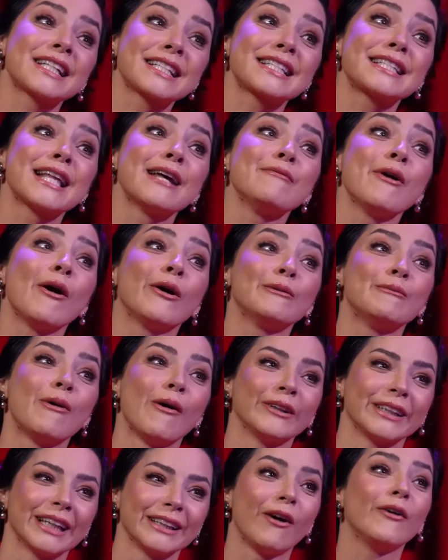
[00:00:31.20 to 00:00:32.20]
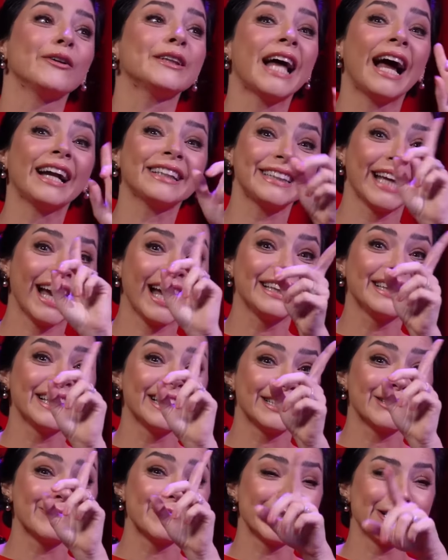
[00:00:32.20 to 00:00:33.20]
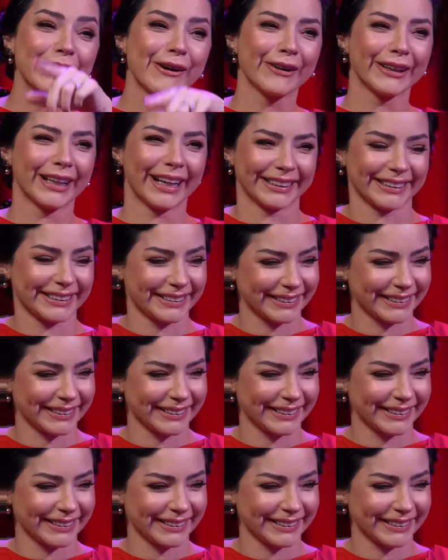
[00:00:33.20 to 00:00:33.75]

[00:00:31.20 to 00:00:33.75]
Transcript: istemiyorum onları. Baksana. Onlar kendilerini biliyorlar.